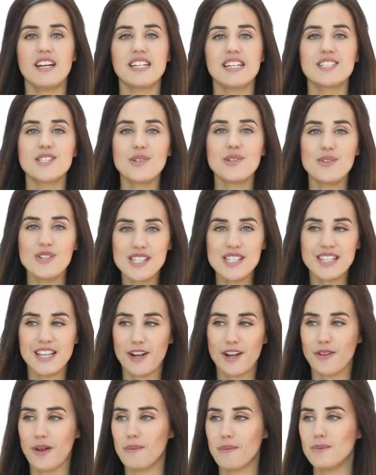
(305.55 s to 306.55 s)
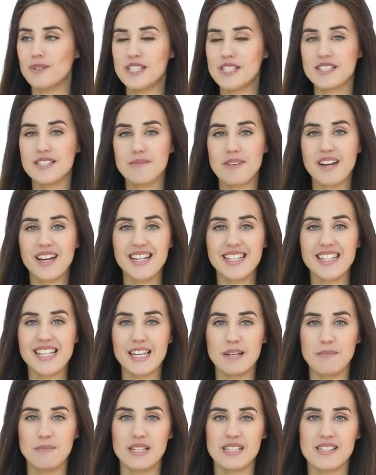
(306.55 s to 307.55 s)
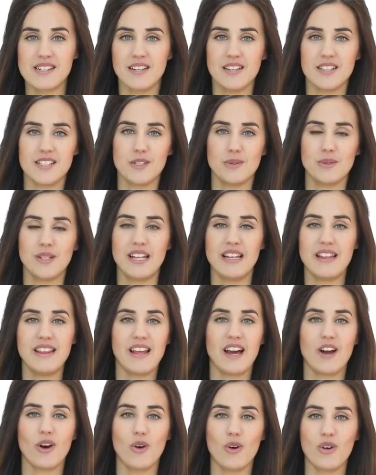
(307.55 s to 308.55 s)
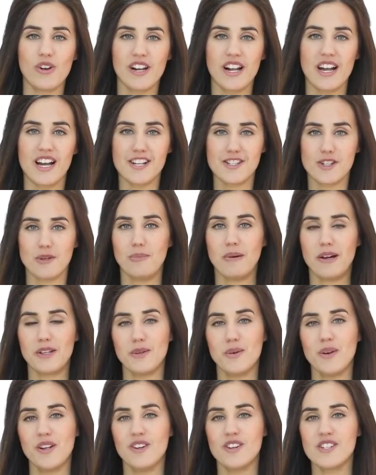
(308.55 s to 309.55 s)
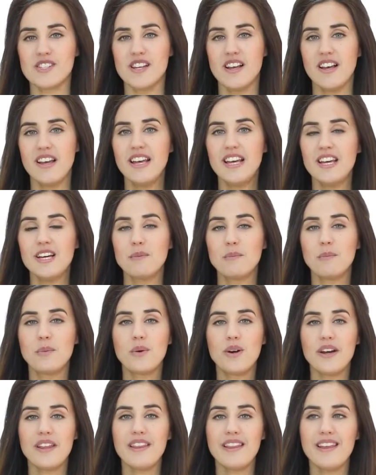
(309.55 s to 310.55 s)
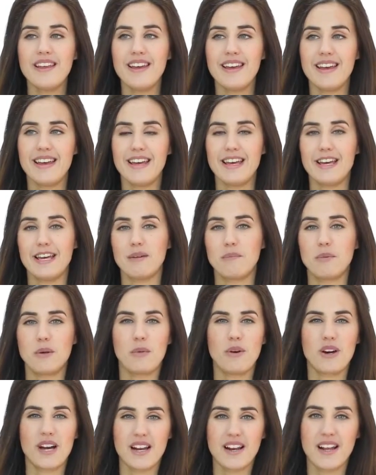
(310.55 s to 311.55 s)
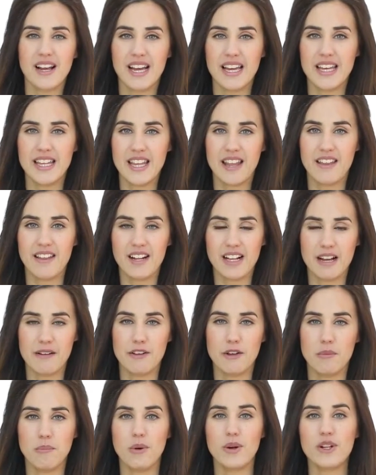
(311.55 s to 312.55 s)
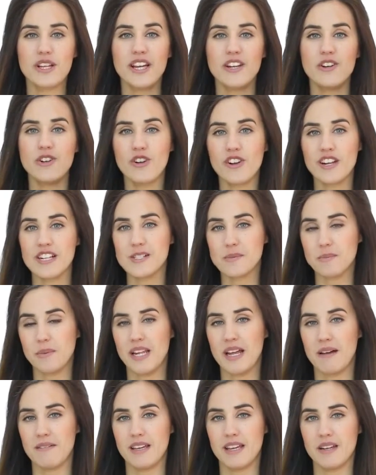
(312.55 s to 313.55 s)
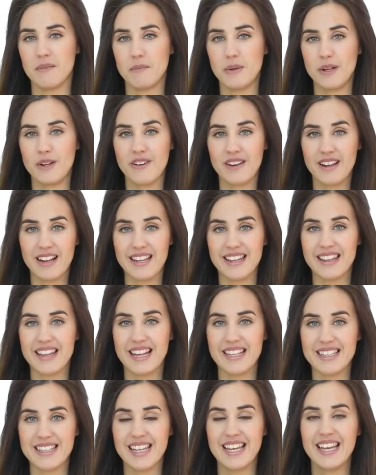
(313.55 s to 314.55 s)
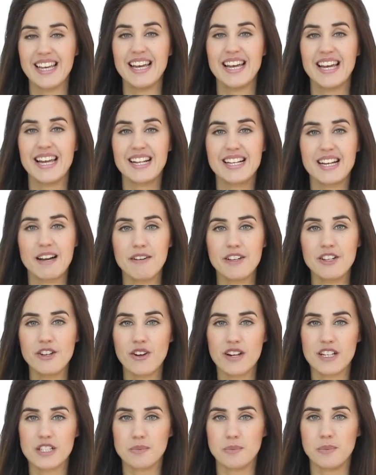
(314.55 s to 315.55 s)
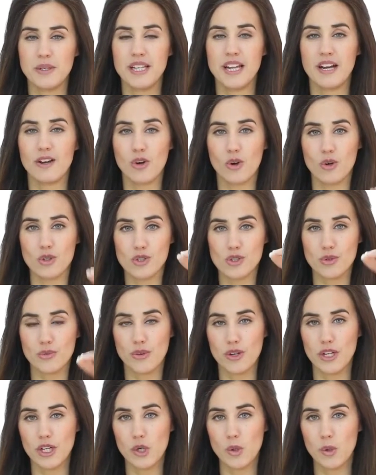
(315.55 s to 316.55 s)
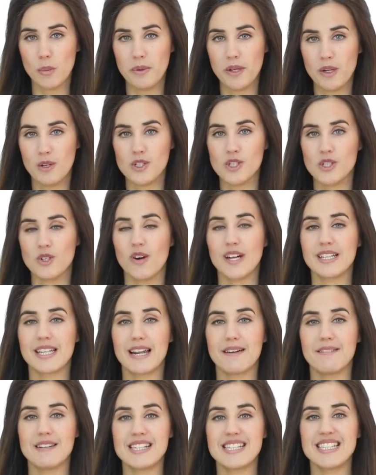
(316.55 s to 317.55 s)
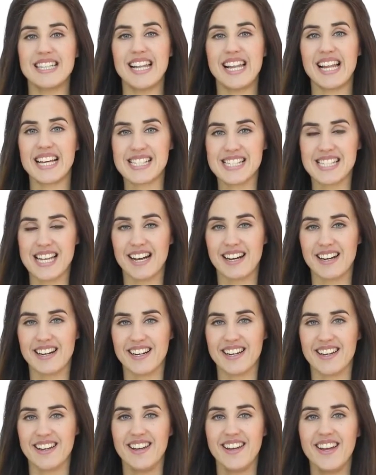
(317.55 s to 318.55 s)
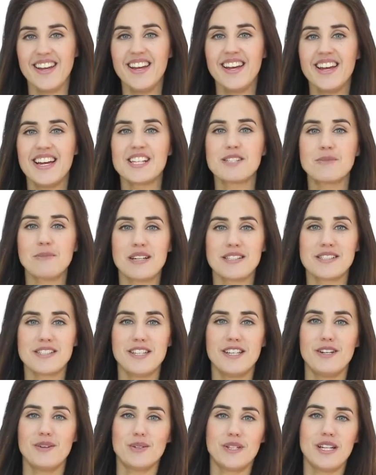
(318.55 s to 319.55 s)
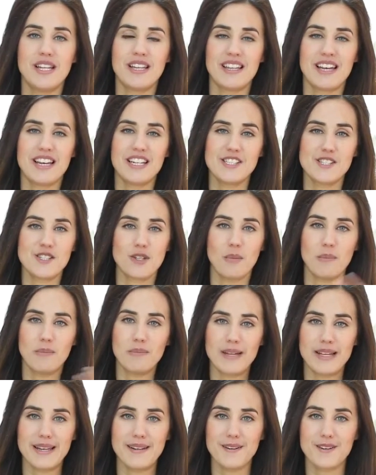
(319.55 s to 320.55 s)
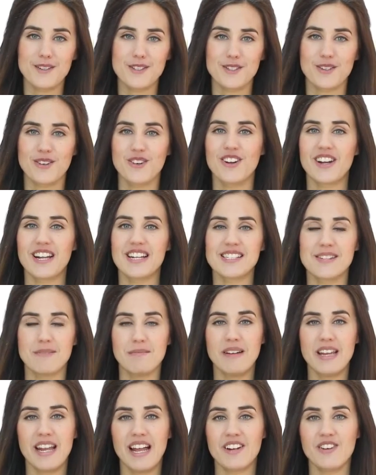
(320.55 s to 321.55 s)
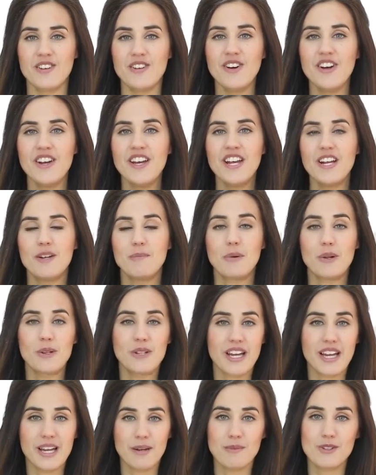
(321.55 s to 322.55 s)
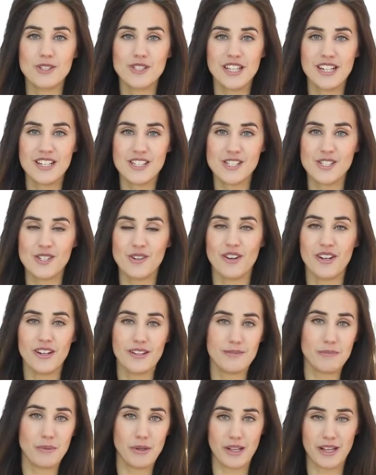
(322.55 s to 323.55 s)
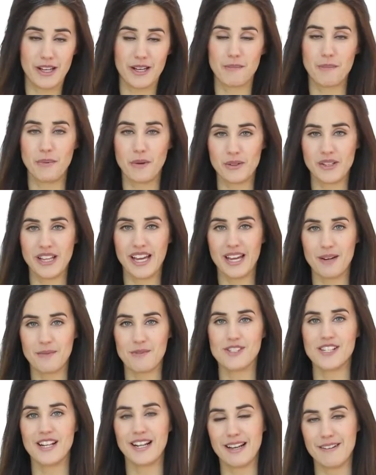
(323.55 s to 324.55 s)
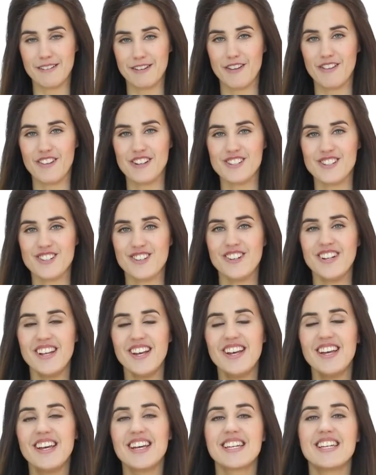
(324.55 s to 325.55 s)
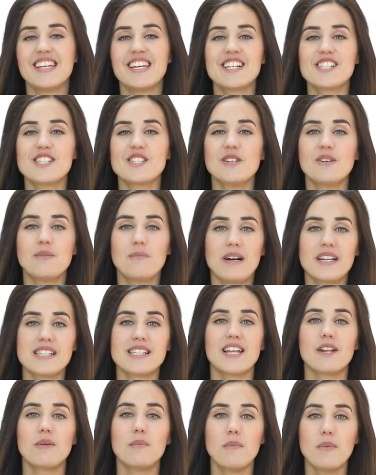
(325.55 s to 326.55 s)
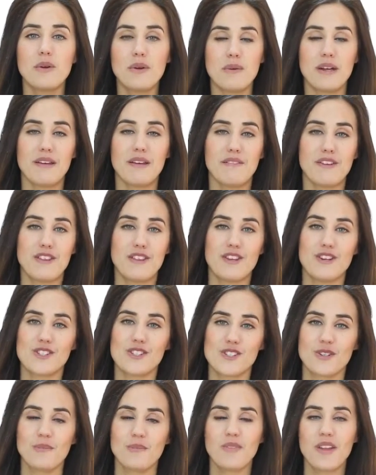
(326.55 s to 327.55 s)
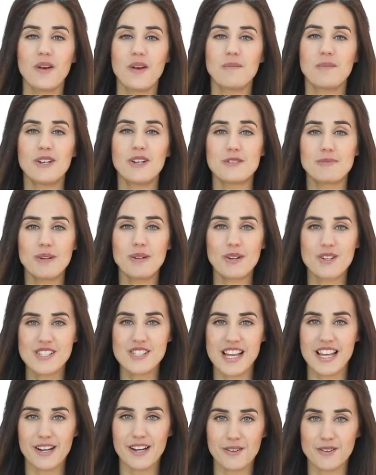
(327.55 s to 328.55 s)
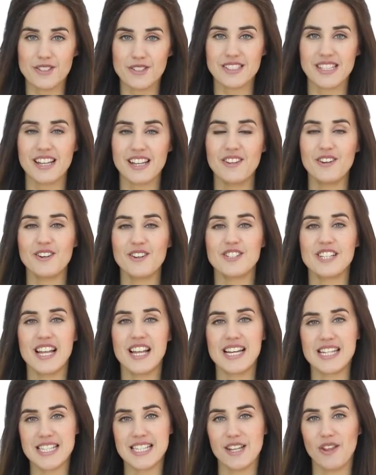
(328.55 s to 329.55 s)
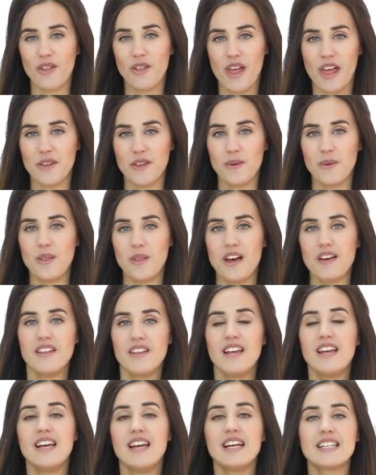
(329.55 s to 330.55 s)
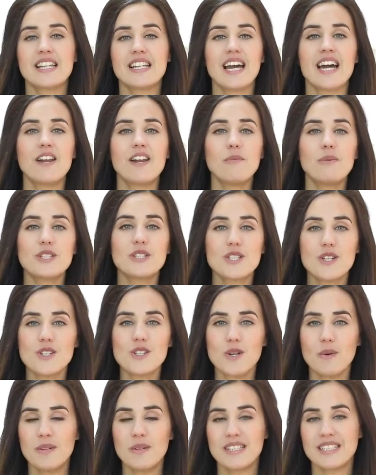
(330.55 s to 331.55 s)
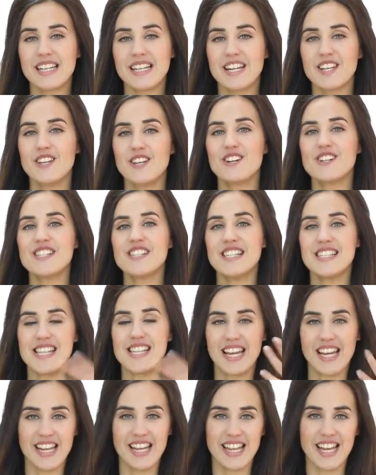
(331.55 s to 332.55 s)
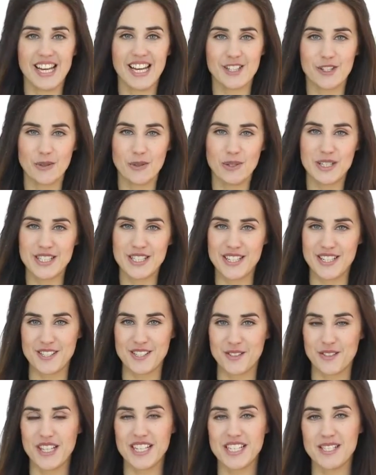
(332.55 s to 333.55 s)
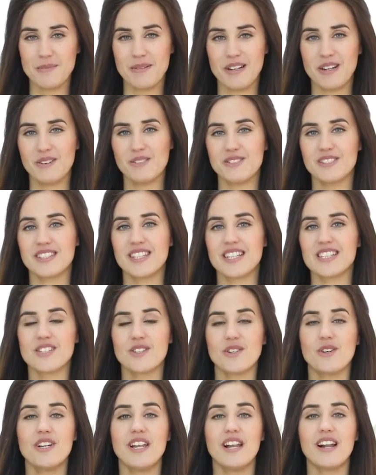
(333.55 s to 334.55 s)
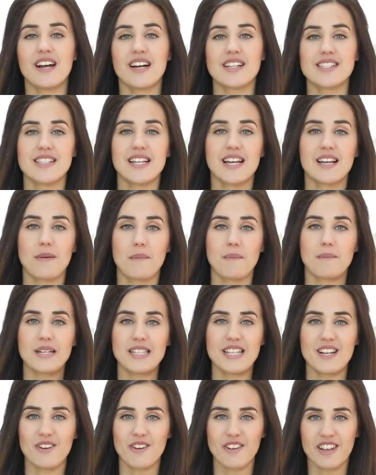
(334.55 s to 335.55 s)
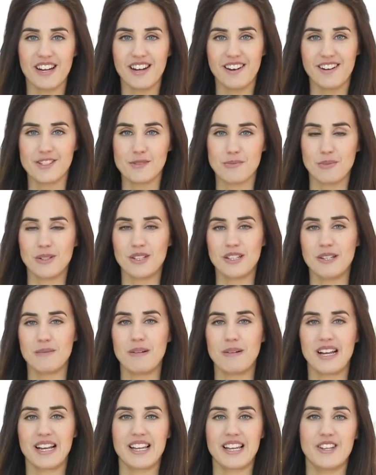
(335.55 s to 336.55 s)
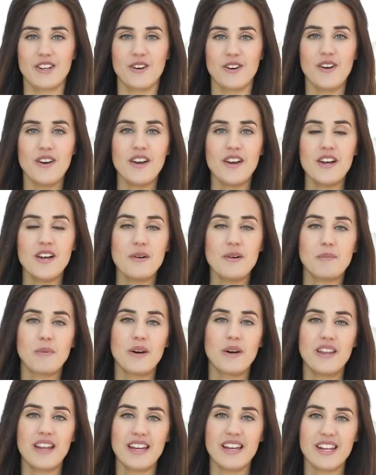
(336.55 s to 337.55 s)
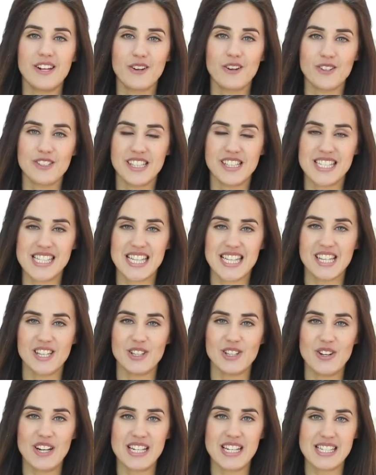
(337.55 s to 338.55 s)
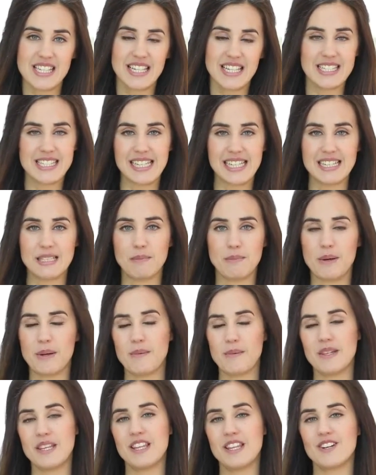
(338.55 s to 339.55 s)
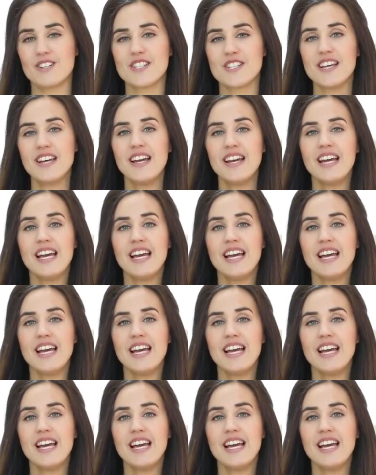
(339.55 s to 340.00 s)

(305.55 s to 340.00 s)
Esto no es cierto. Hay muchísima gente que piensa que si utiliza gorras o pañuelos puede eh, provocar la caída del cabello porque no respira bien, pero en realidad el cabello respira con su folículo piloso a través de la sangre. Es más, si utilizáis sombreros o gorras en verano, protegemos, del sol, el cabello del sol y esto va a ser muy beneficioso. Bueno, espero que os haya gustado, que os haya sido de ayuda. Dejar vuestros comentarios y seguir dejando vuestras dudas y preguntas con el hashtag PatrickJordanResponde para que yo pueda ir contestándolas en este tipo de vídeos.